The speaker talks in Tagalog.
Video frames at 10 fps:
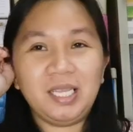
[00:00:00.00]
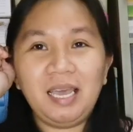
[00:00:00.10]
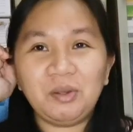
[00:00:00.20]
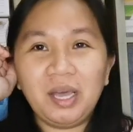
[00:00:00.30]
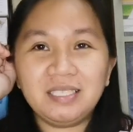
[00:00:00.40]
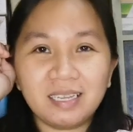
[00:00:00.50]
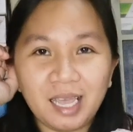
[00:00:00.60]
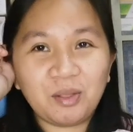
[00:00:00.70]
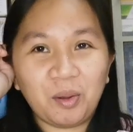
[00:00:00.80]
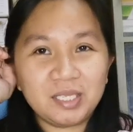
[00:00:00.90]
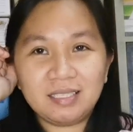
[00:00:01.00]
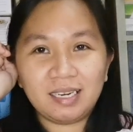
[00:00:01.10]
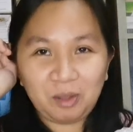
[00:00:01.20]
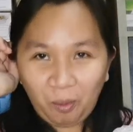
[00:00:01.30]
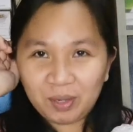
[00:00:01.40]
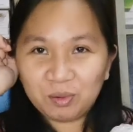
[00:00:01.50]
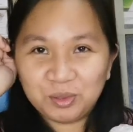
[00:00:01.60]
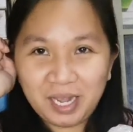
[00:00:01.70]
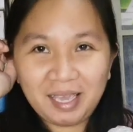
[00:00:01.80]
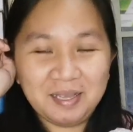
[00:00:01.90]
so, hindi na ito ngayon sikreto. Sinisikreto ko
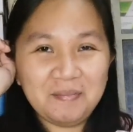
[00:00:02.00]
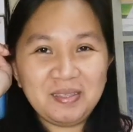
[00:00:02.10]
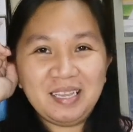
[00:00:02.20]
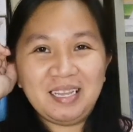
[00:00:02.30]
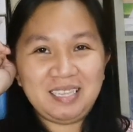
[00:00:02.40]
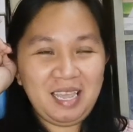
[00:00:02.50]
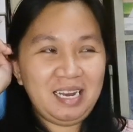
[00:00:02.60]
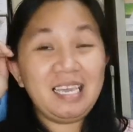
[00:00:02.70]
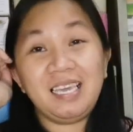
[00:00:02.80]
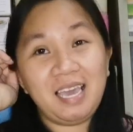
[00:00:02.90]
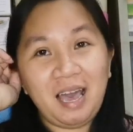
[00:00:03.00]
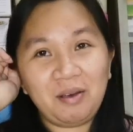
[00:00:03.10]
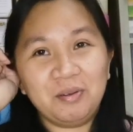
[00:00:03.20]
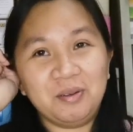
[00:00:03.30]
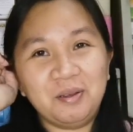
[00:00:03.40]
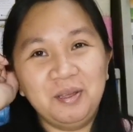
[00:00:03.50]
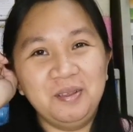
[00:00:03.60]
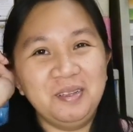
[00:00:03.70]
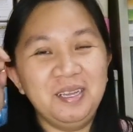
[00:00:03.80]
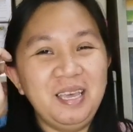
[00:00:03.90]
pa nung una eh. Kasi nahihiya ako
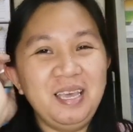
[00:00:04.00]
no.